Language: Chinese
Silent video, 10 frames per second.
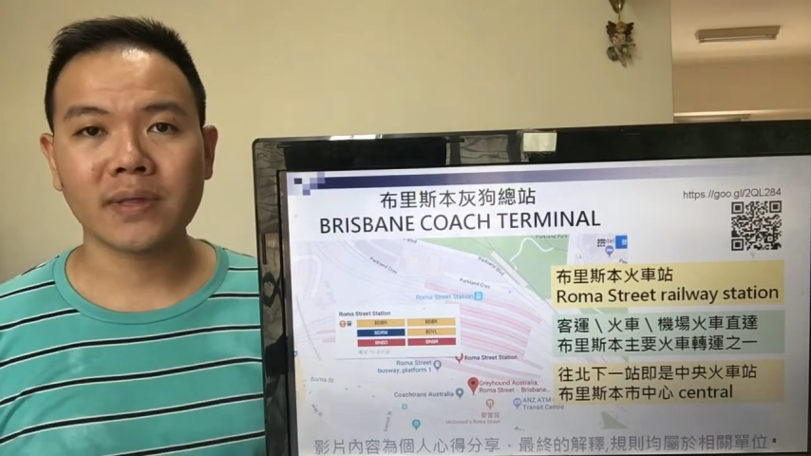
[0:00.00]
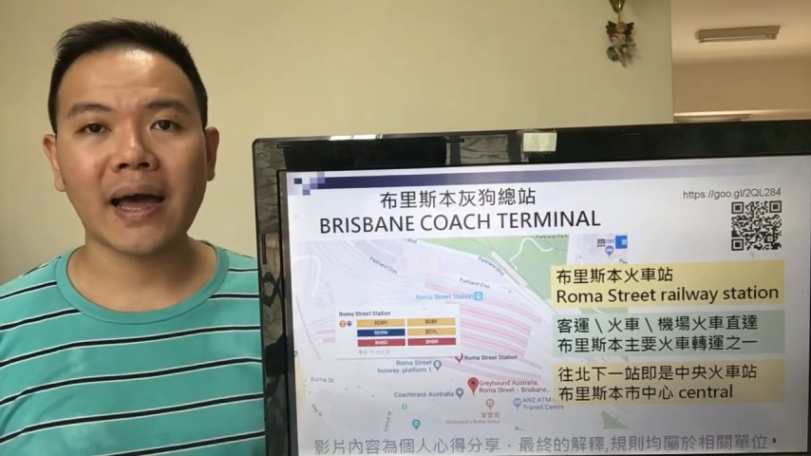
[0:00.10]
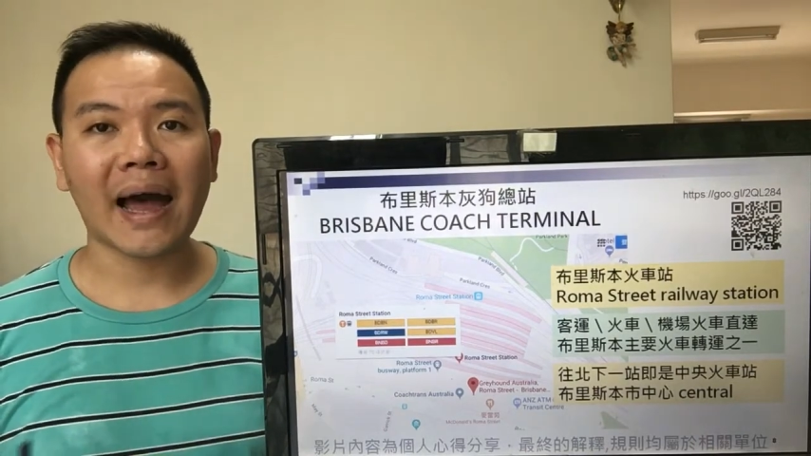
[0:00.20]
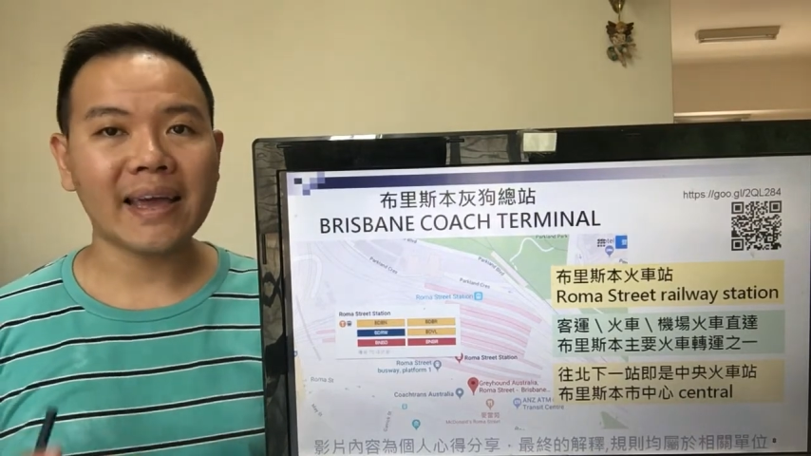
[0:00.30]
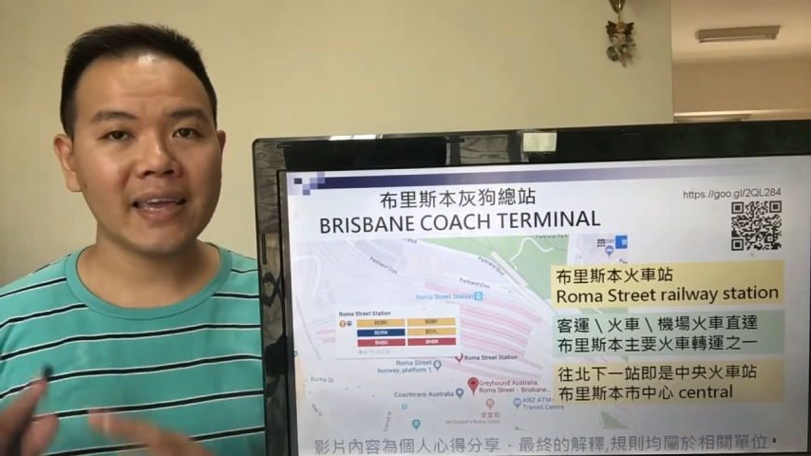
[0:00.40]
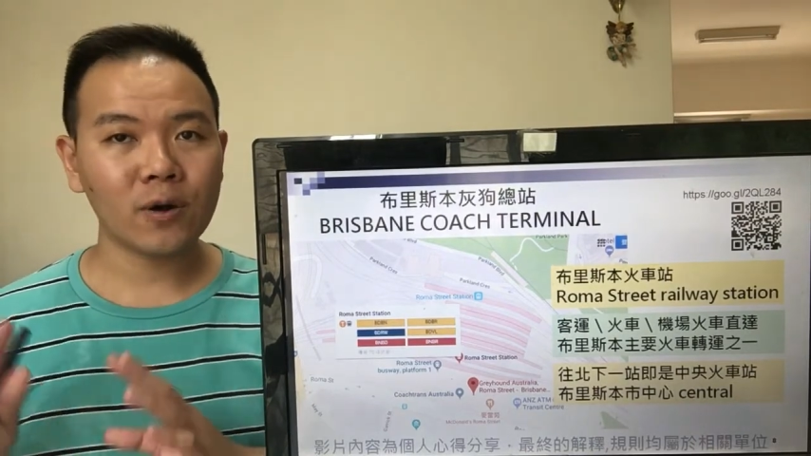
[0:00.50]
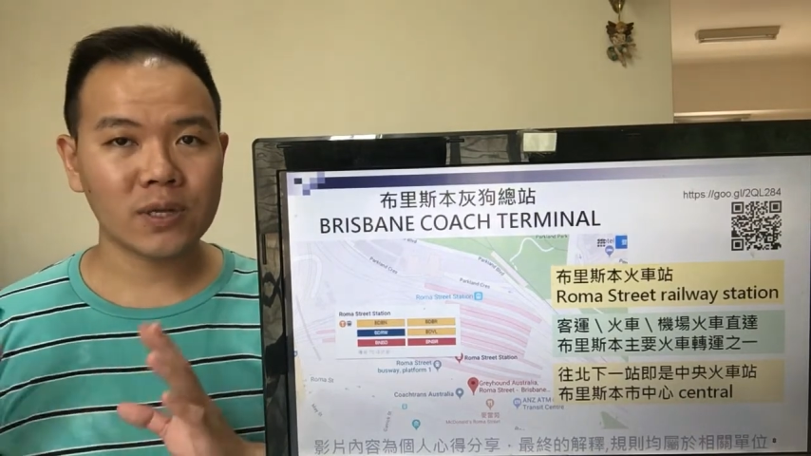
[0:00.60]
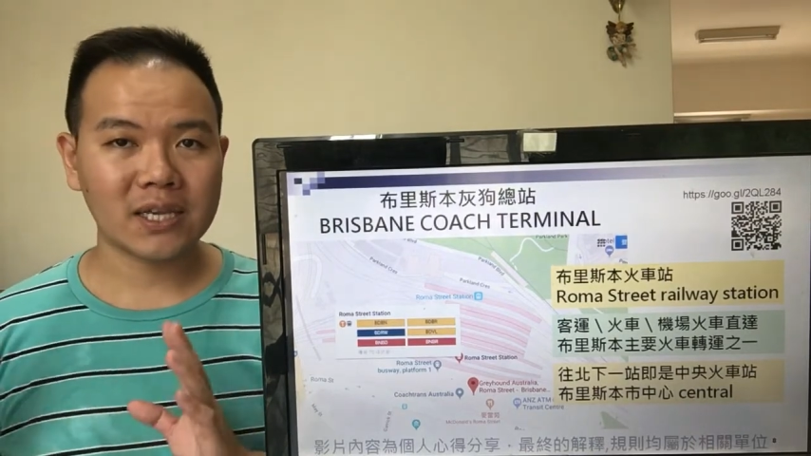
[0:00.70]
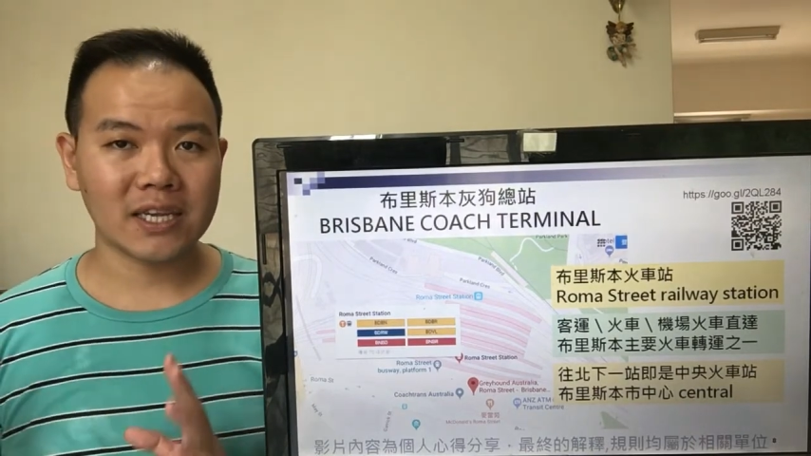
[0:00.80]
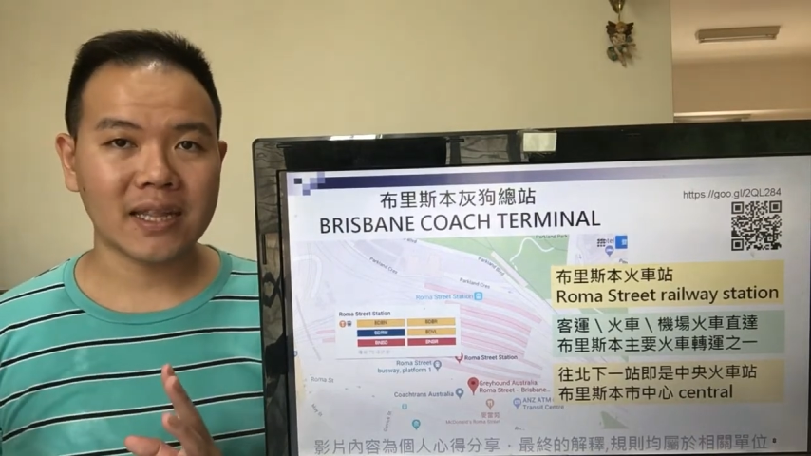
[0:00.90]
那它也有
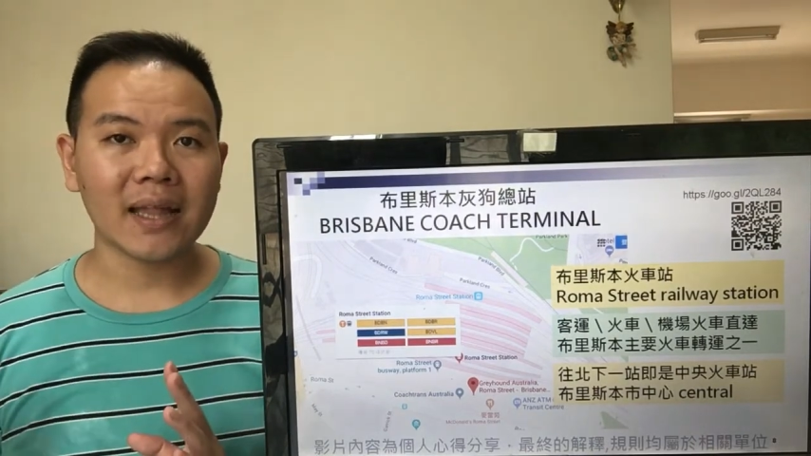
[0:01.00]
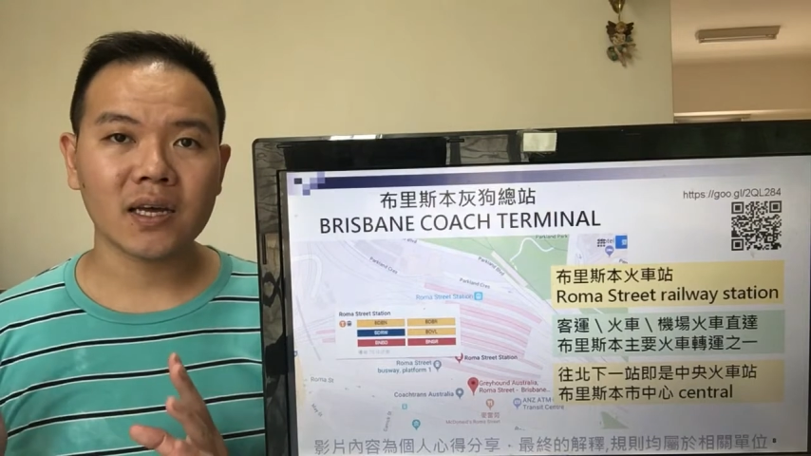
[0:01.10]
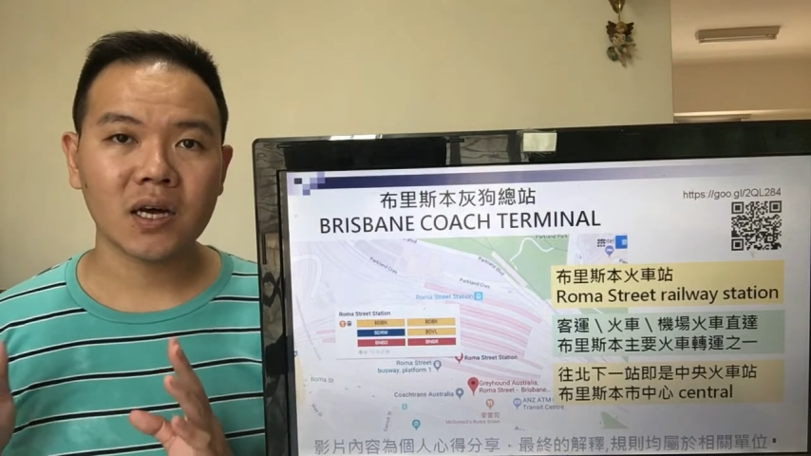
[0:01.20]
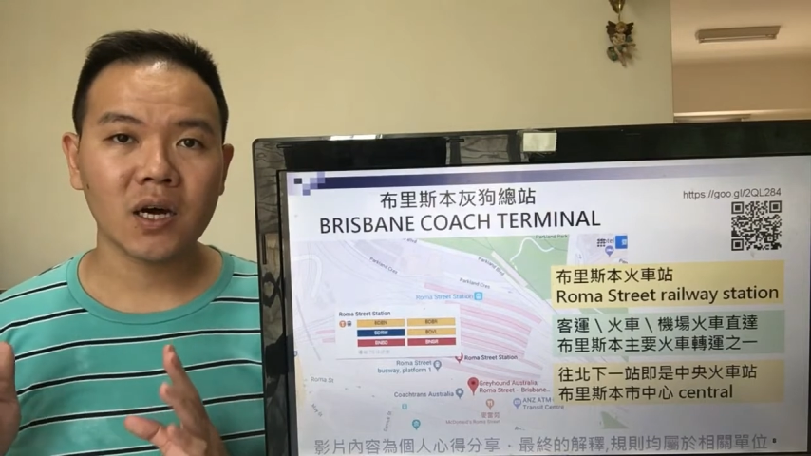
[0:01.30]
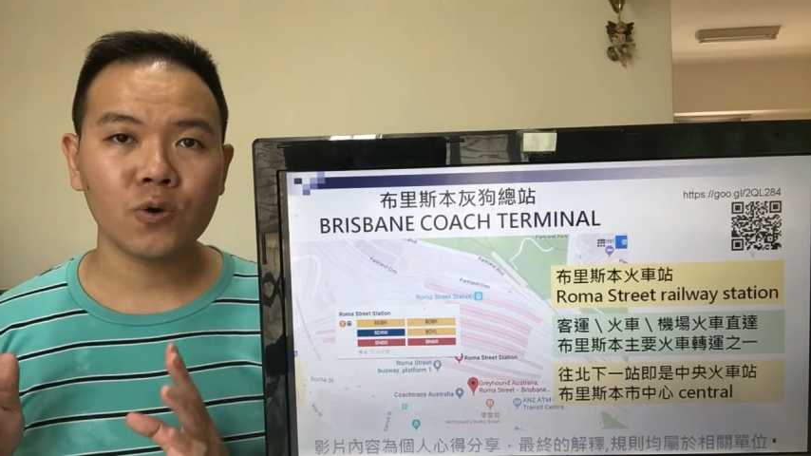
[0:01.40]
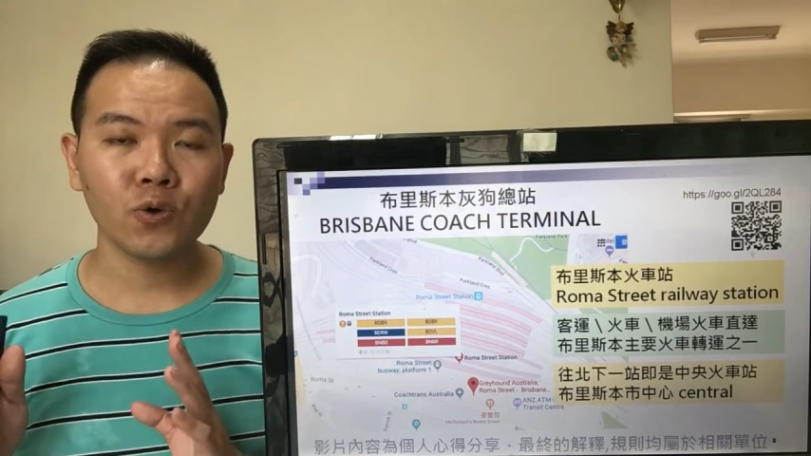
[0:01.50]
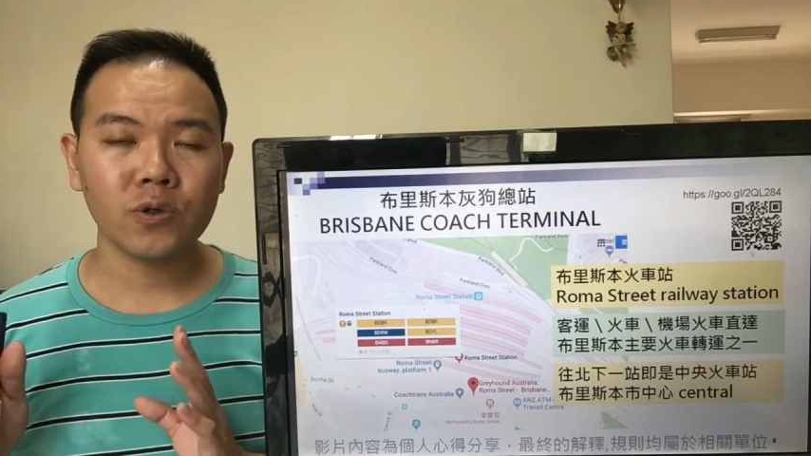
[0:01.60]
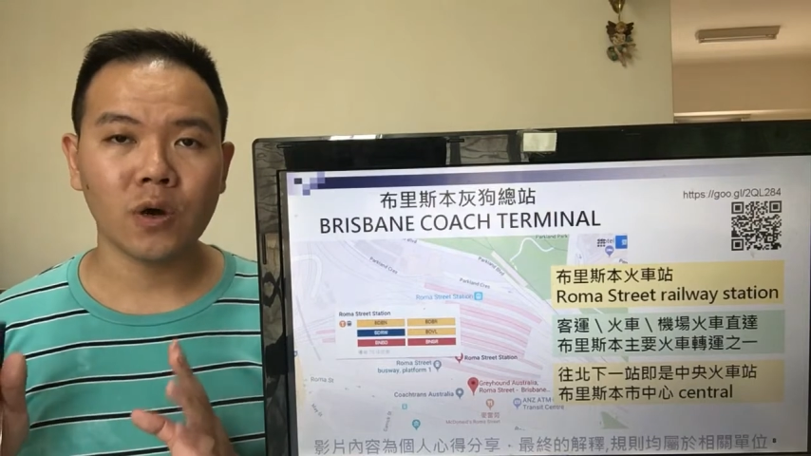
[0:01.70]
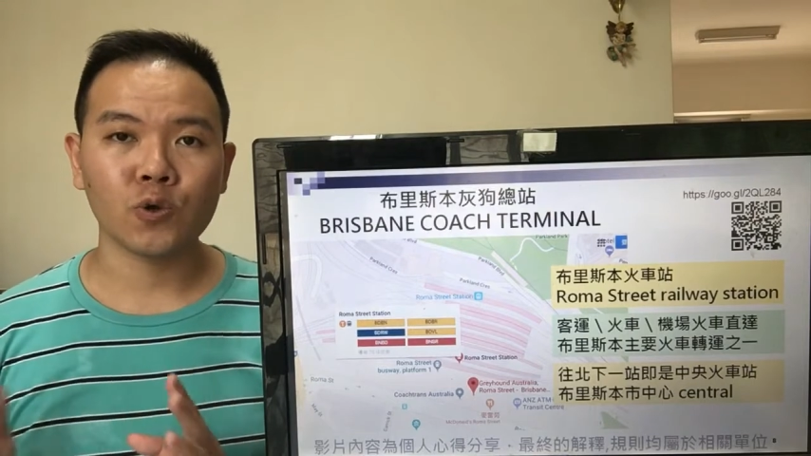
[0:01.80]
其他的客运哦，